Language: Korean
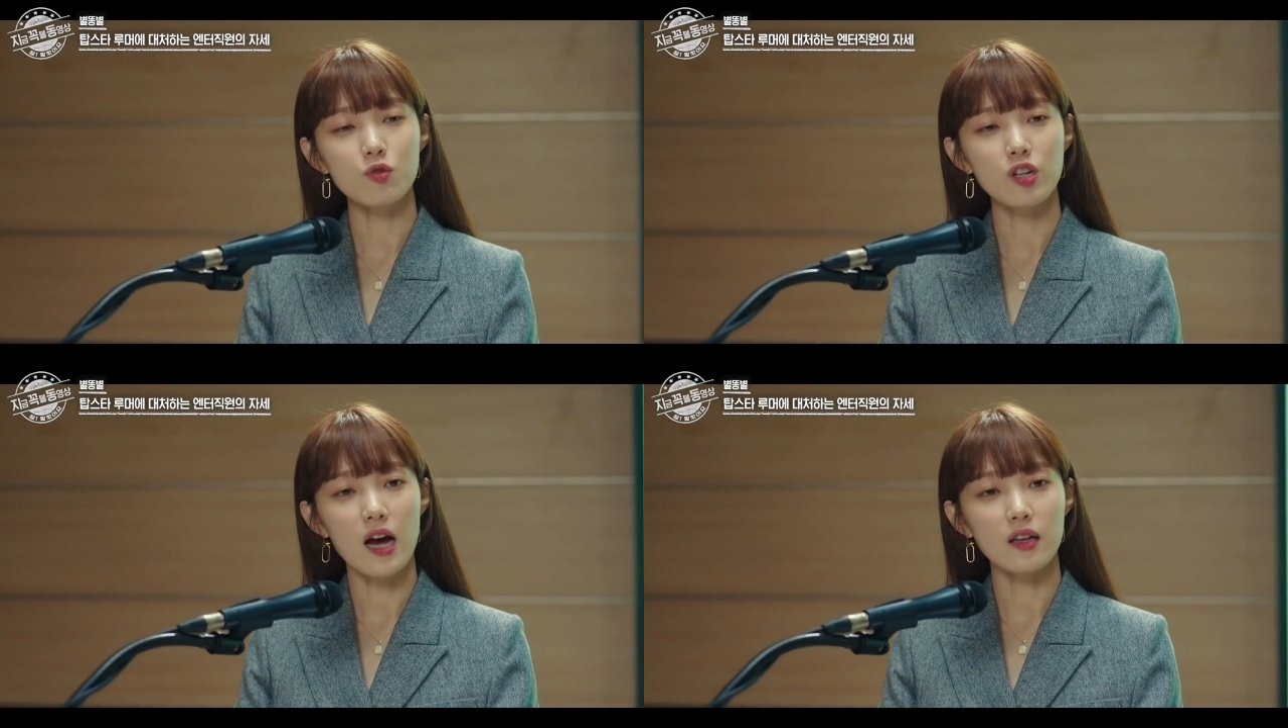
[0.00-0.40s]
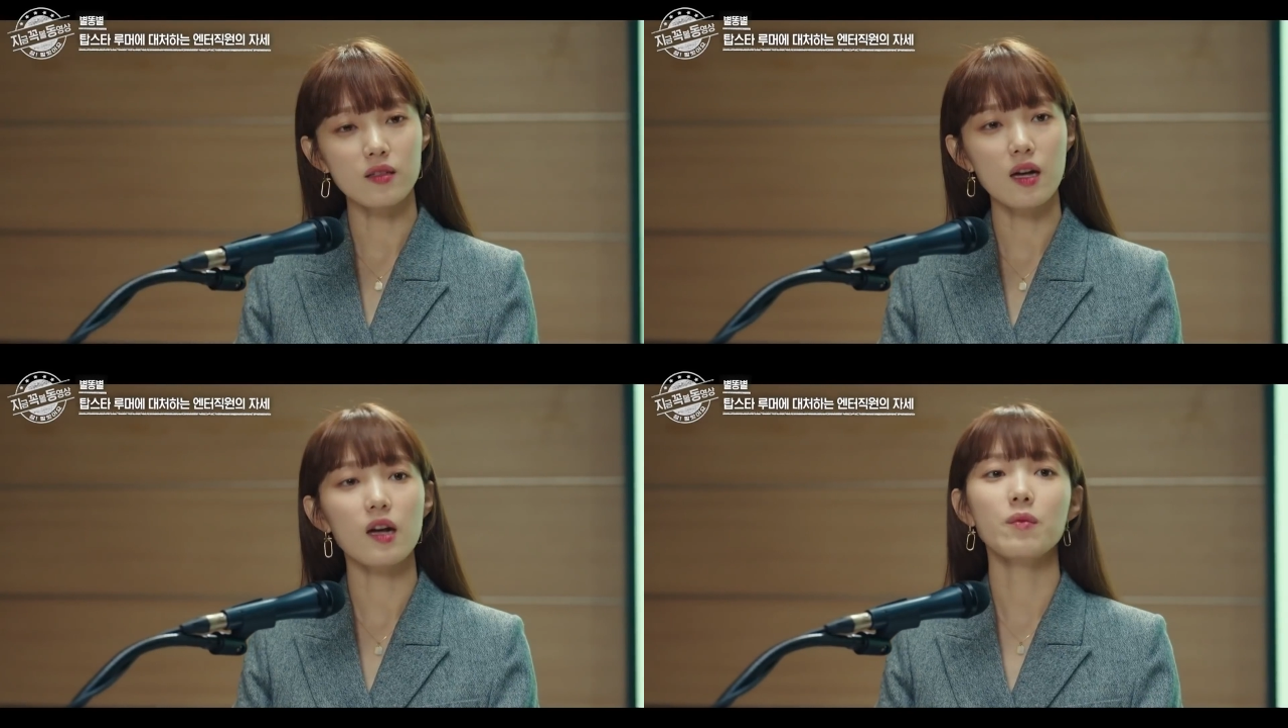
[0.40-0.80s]
사물이
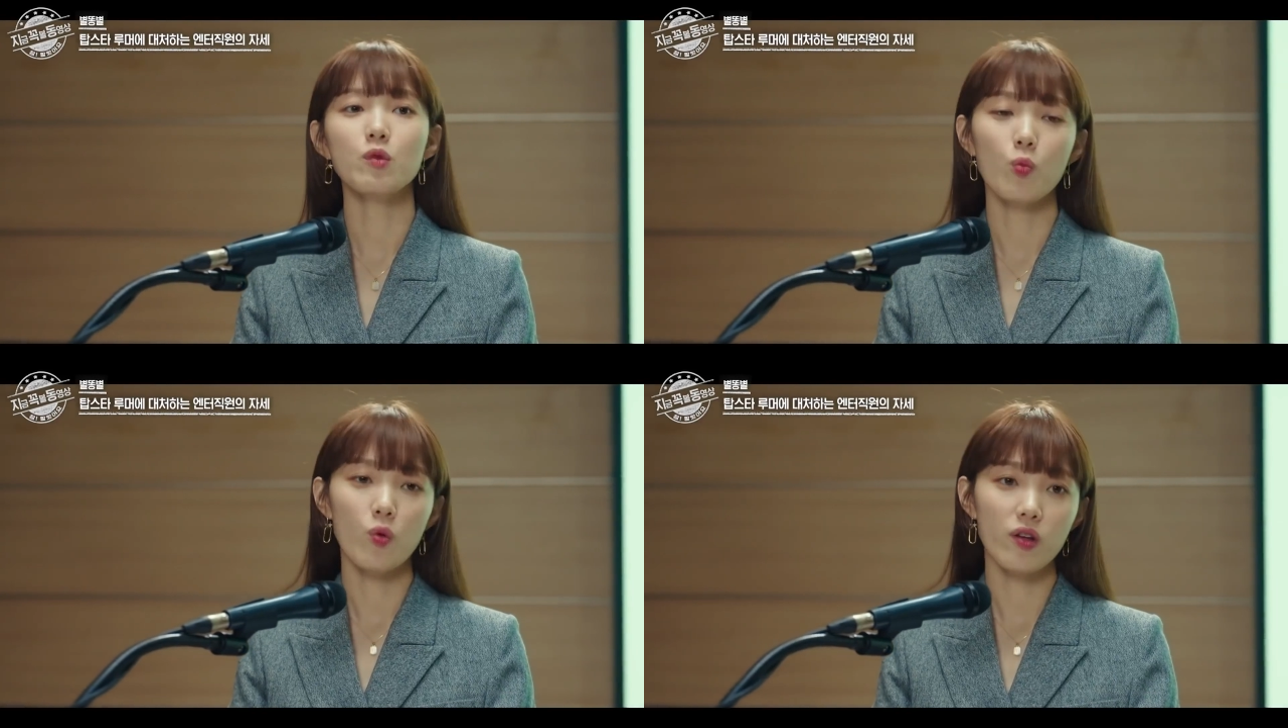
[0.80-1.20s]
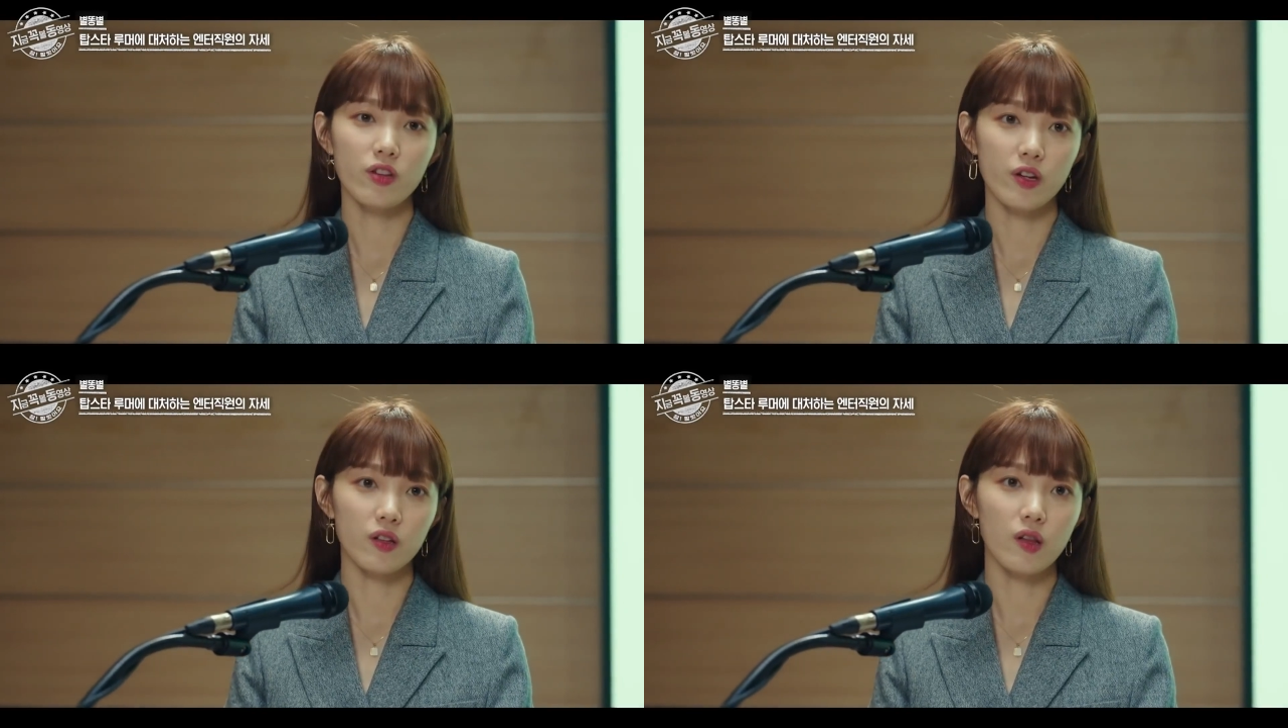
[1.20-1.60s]
아닌 사람을
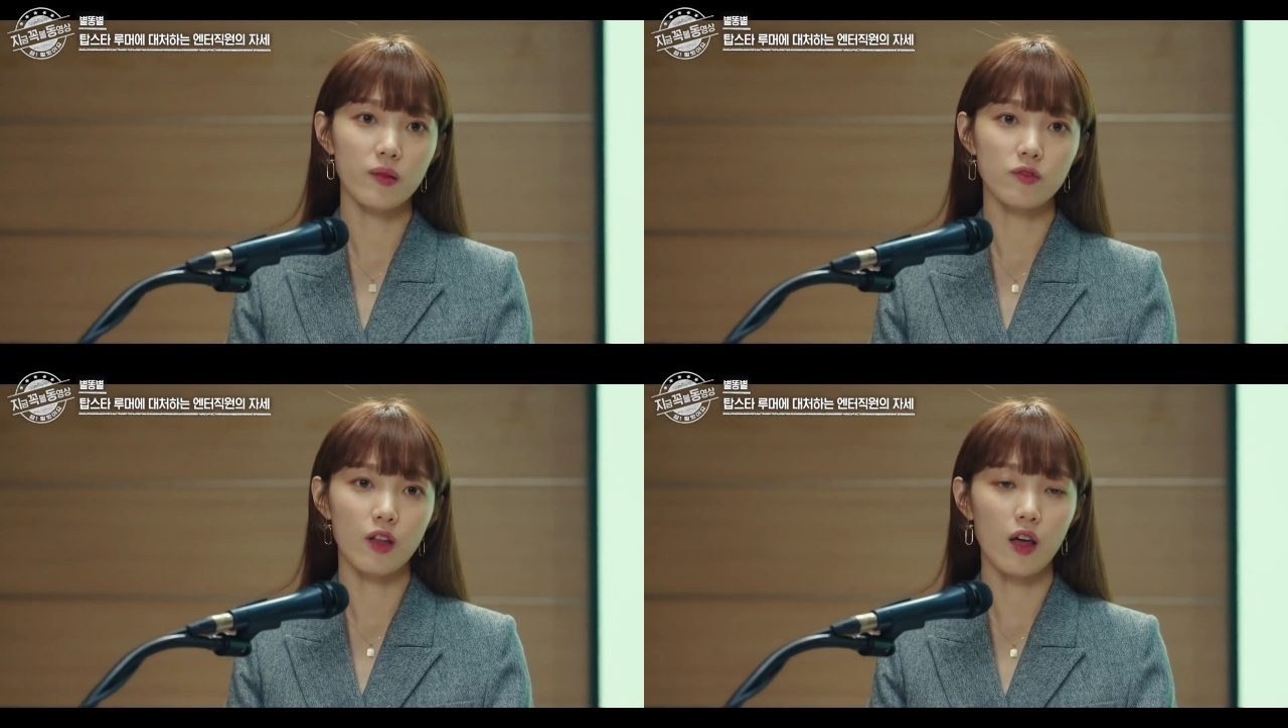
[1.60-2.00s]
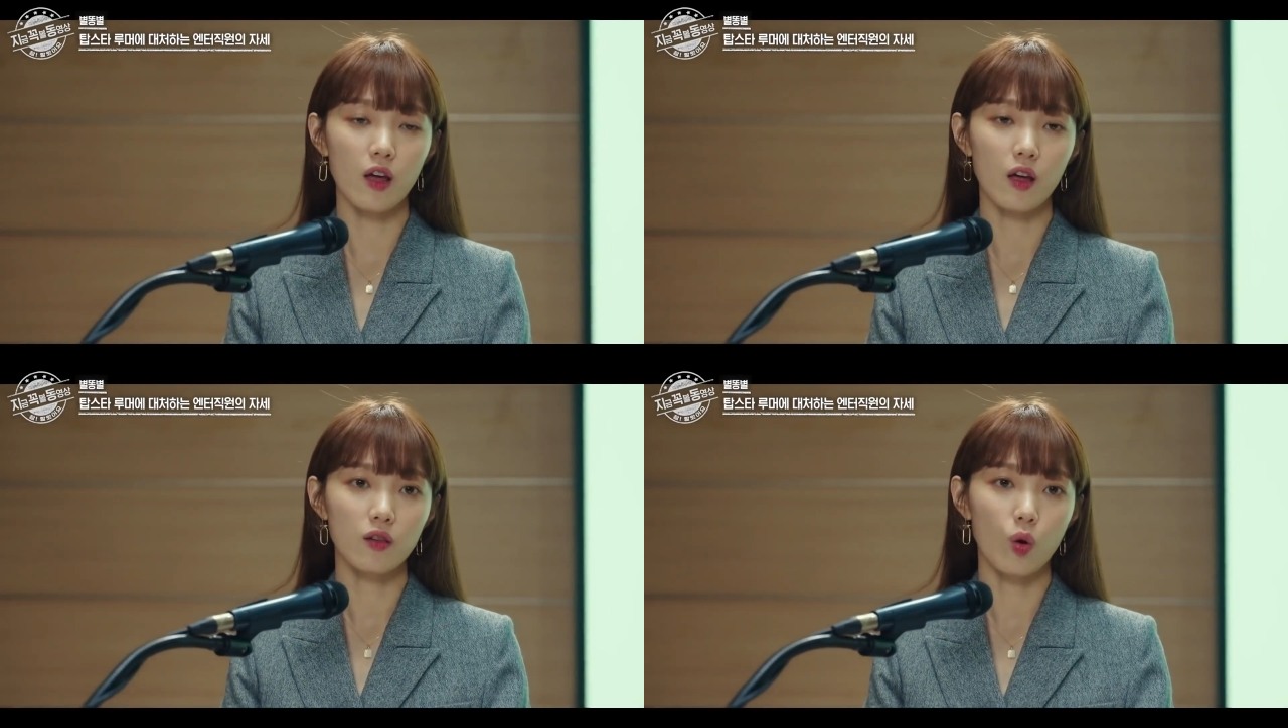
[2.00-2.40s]
홍보하는 일이기
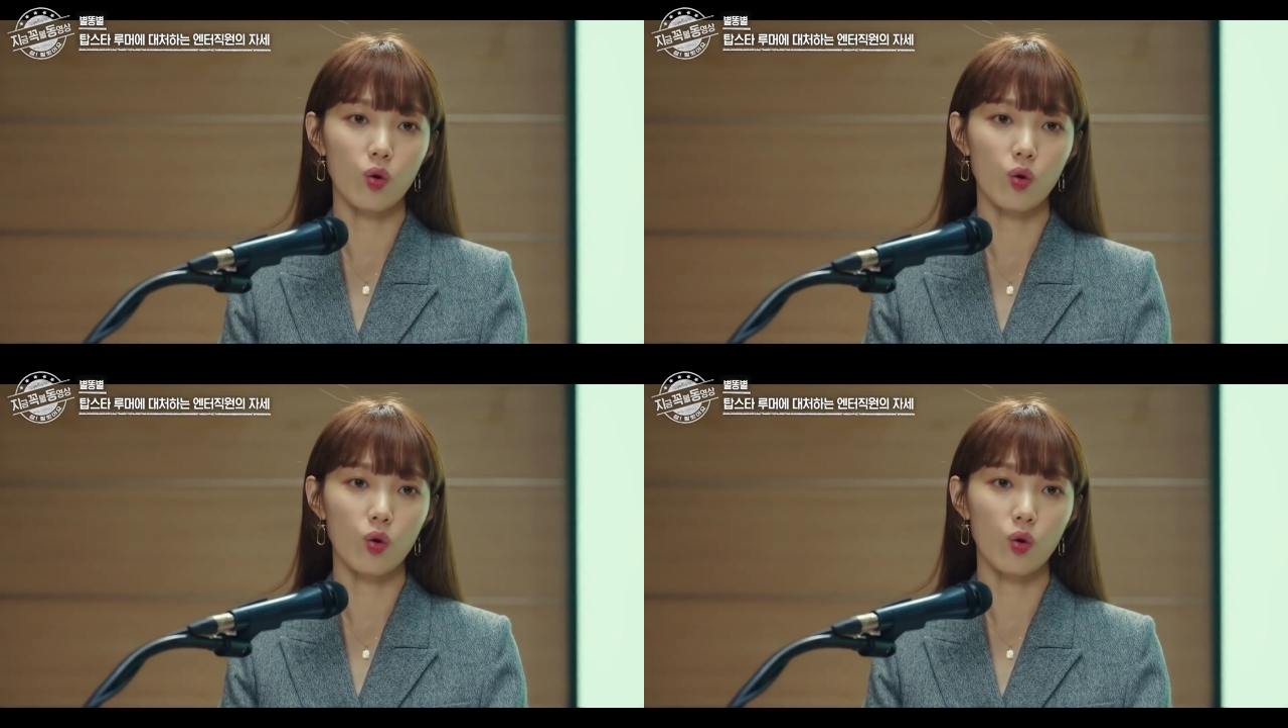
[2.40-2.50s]
때문에